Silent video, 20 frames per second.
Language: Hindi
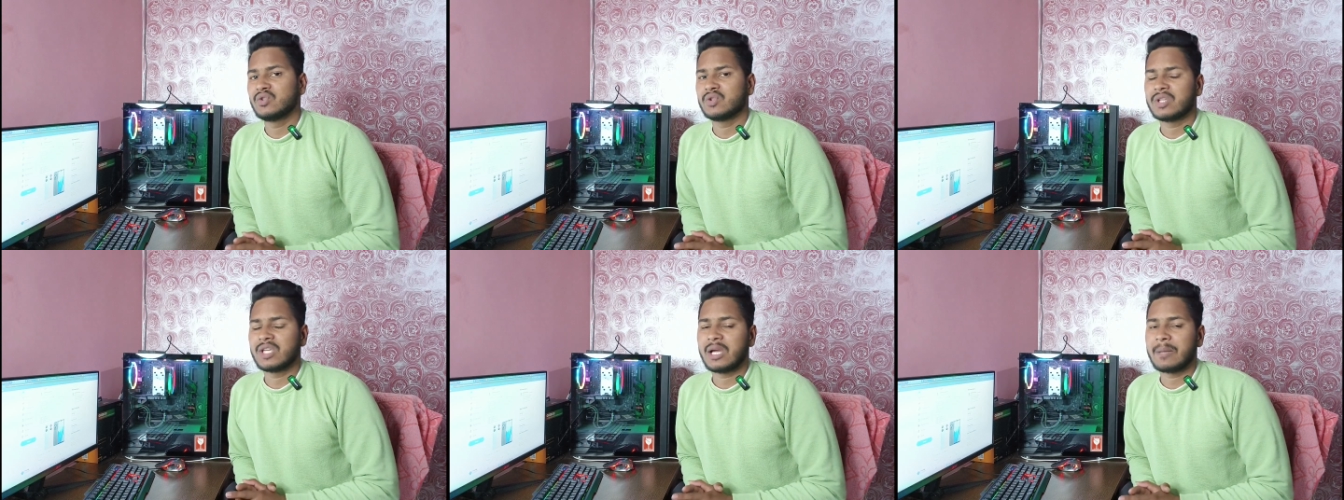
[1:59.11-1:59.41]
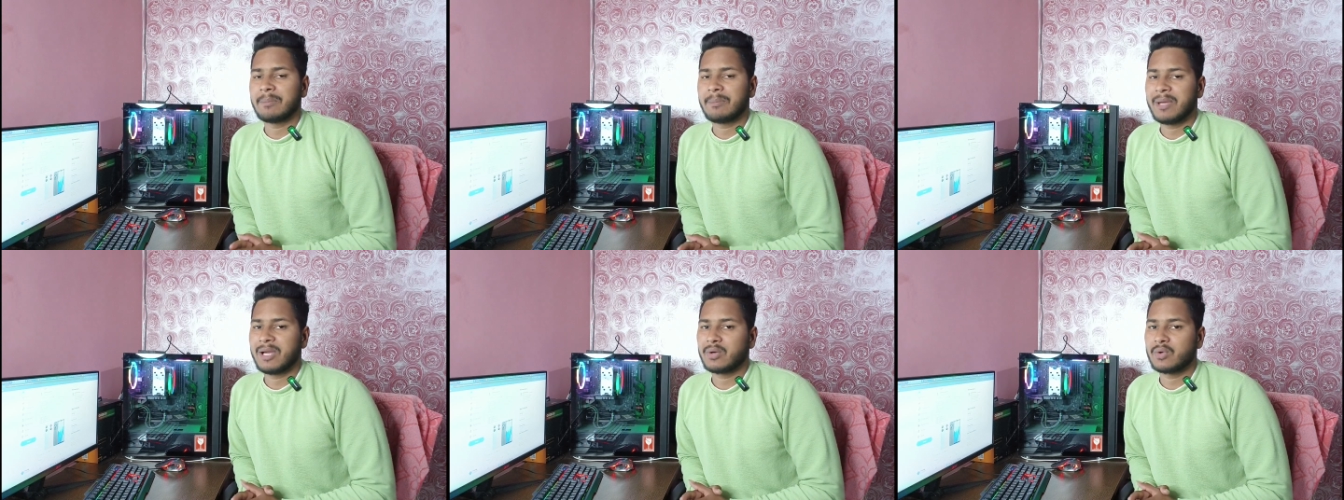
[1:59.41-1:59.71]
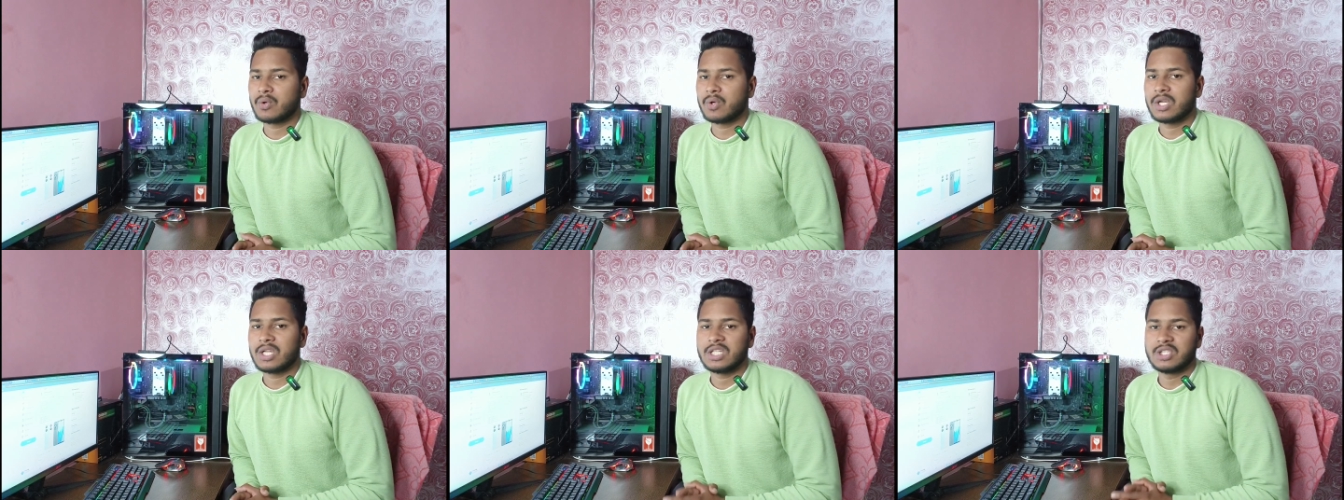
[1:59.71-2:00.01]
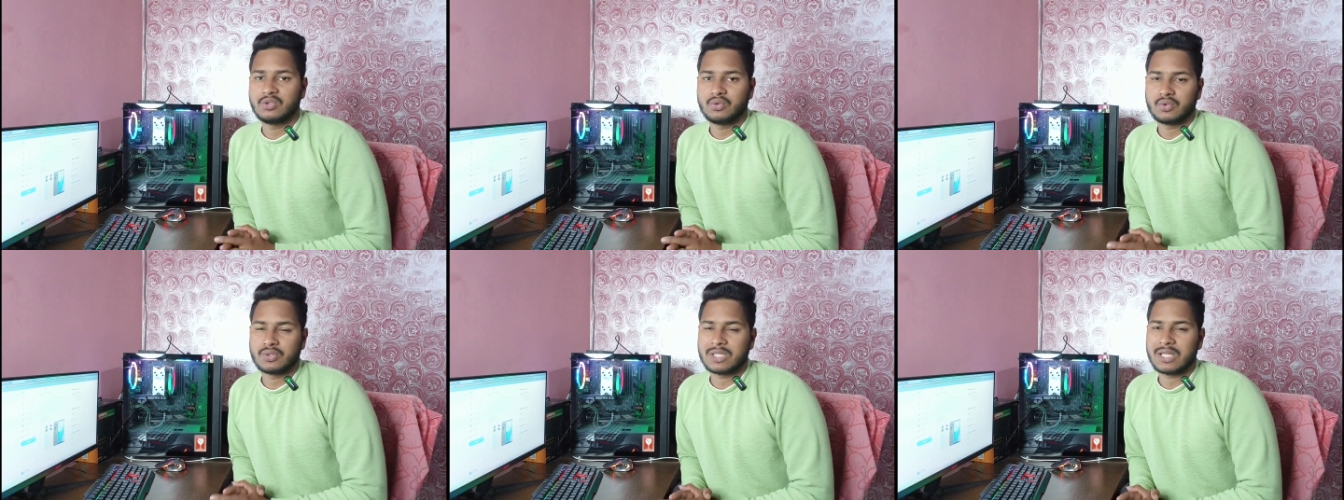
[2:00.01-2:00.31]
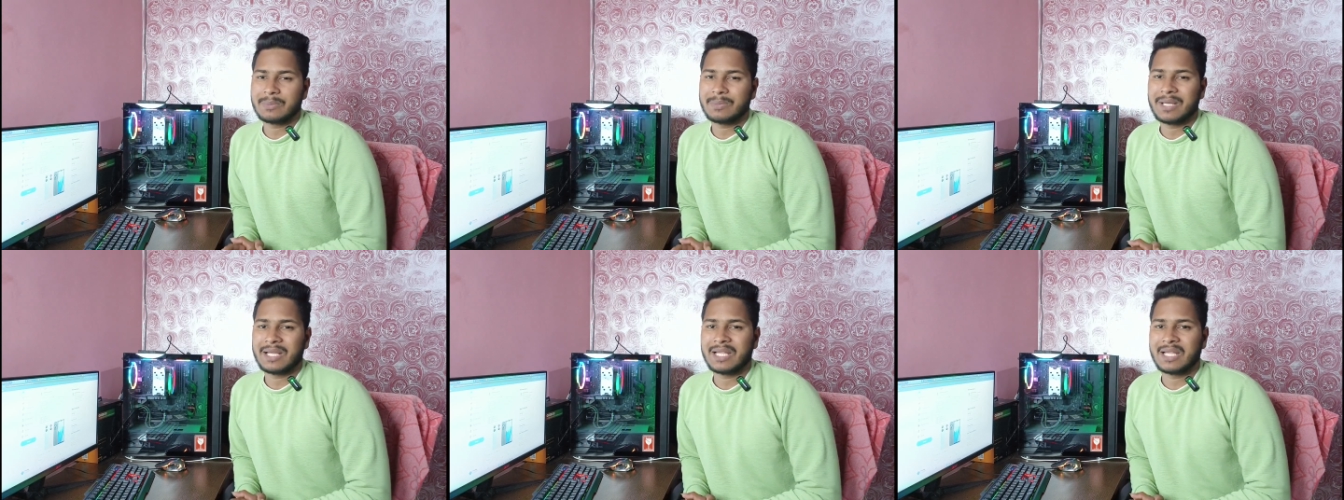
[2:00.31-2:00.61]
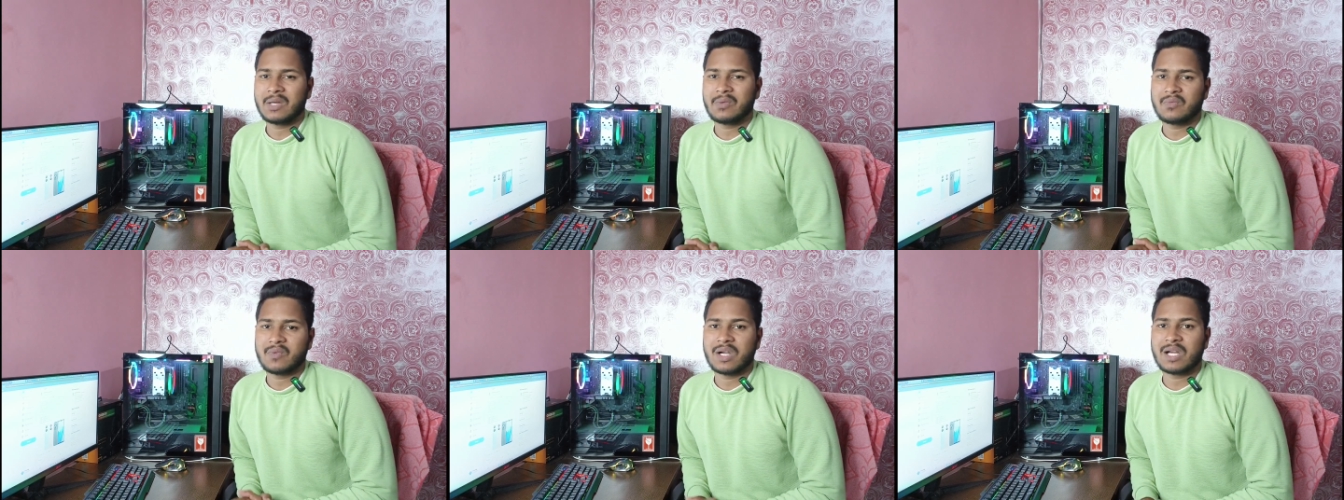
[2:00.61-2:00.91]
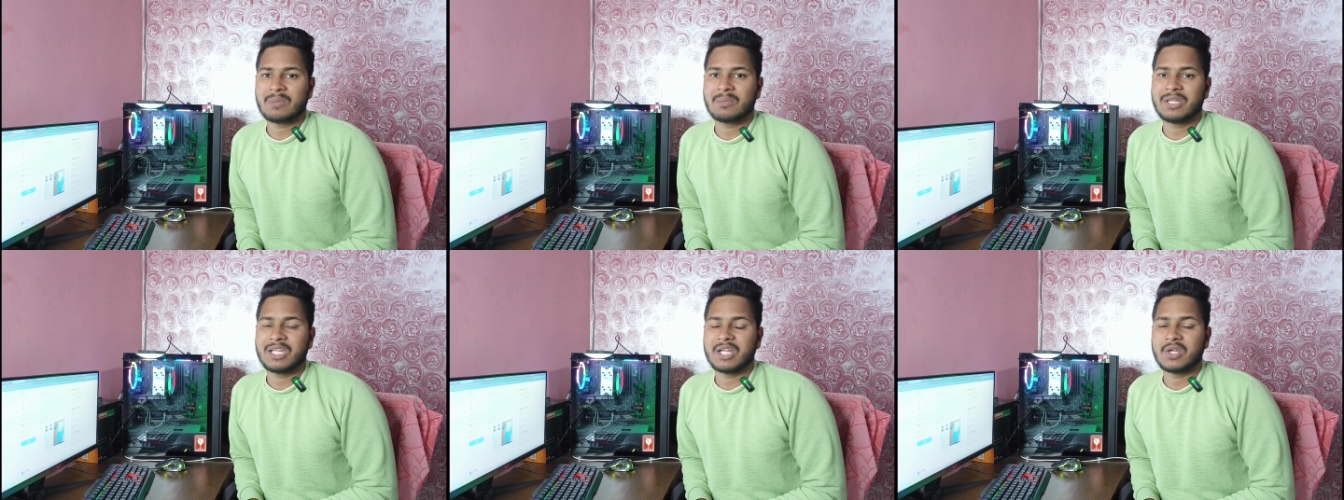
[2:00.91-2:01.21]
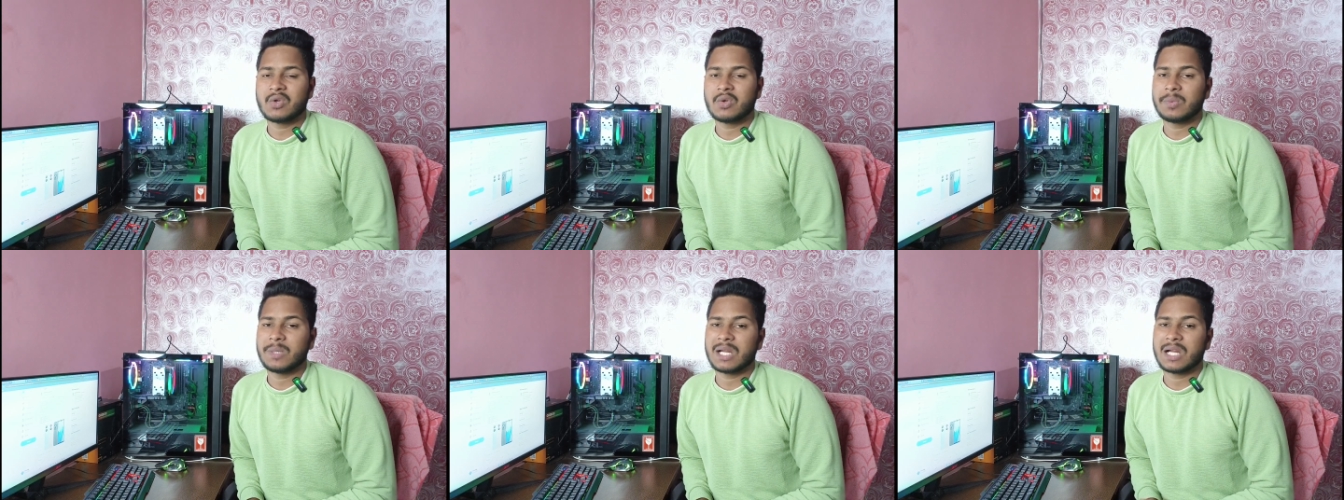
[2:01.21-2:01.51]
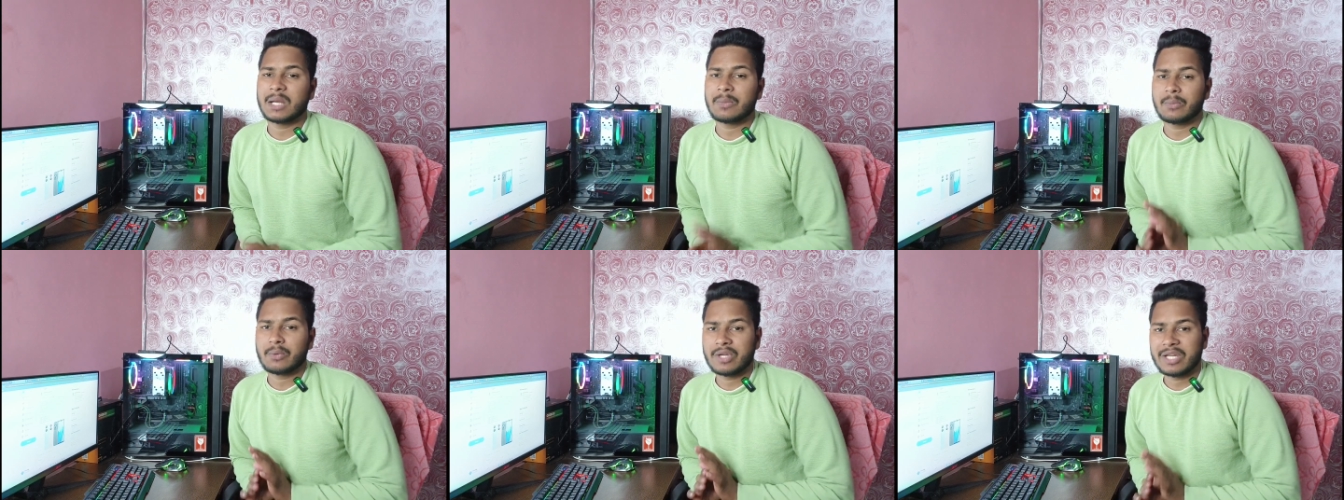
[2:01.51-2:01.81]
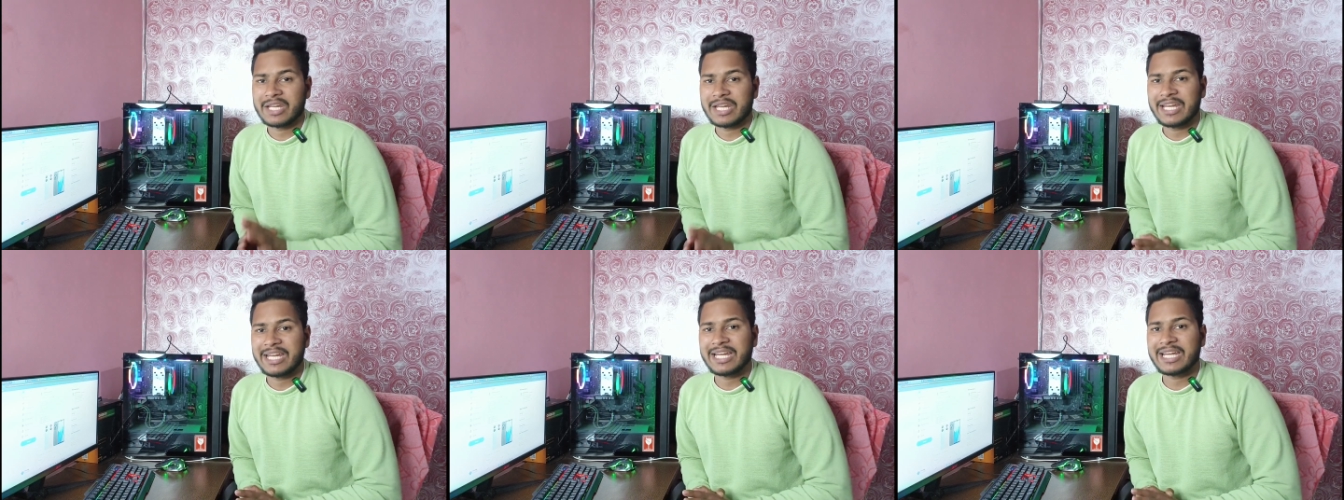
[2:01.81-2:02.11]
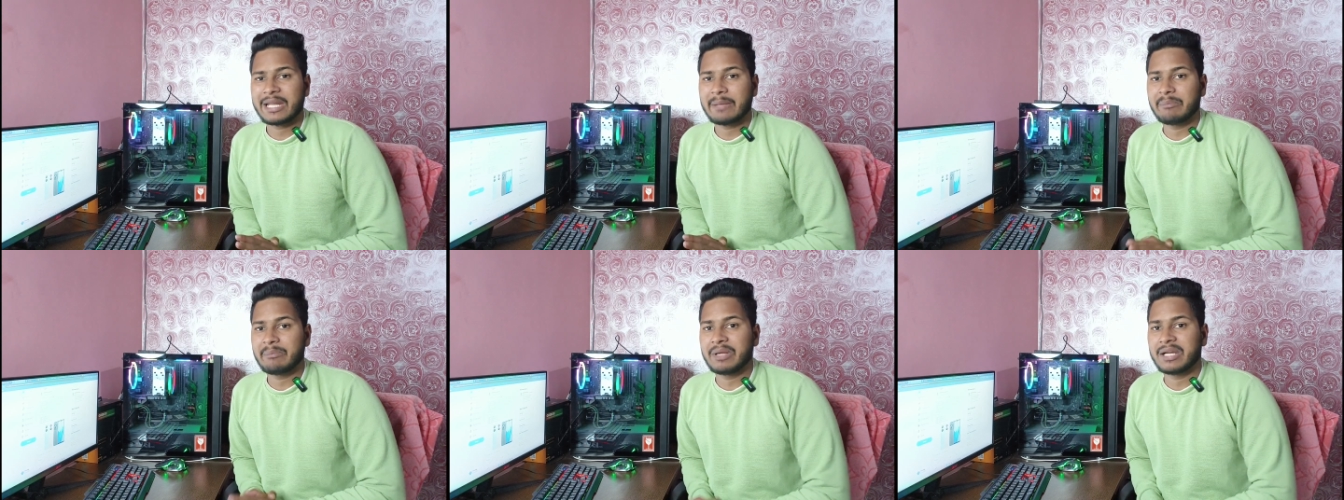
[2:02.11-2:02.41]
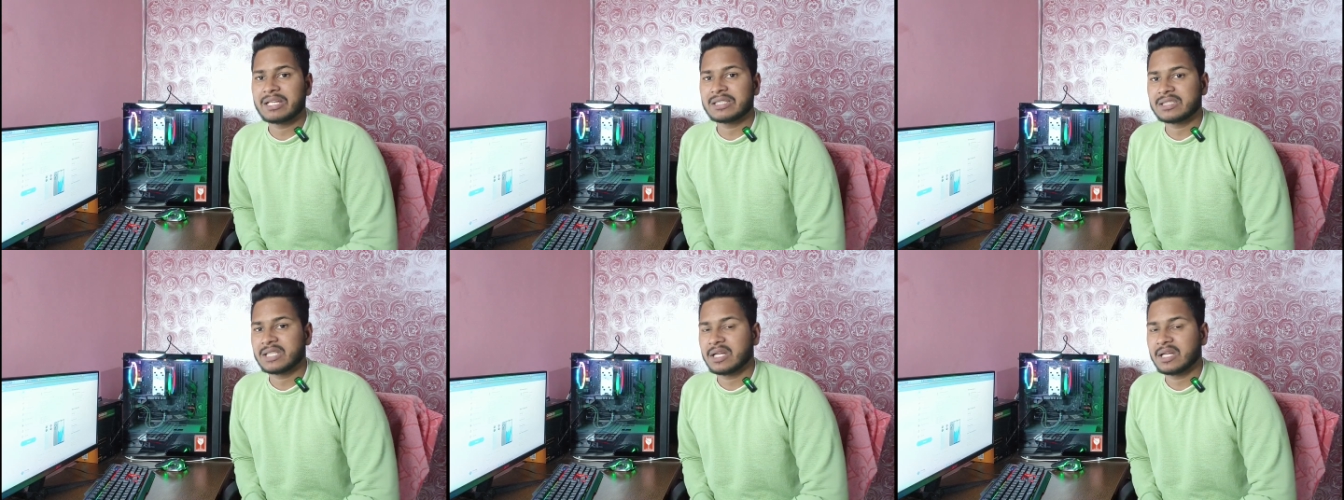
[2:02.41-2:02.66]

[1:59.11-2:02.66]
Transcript: जो कि आप मैक्रो के लिए यूज कर पाएंगे फ्रंट में देखने को मिलेगा आपको एक एट एम